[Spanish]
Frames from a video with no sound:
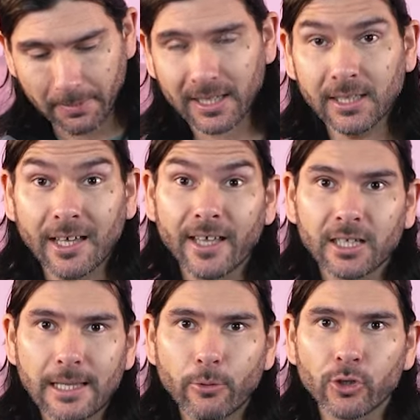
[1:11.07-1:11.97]
la práctica de
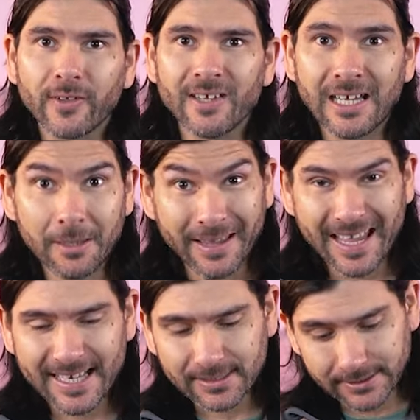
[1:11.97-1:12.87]
este deporte, del
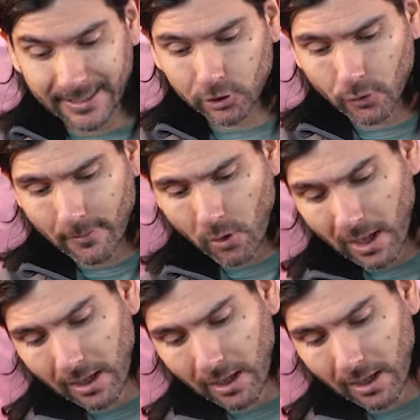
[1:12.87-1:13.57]
MX. Y eso lo vamos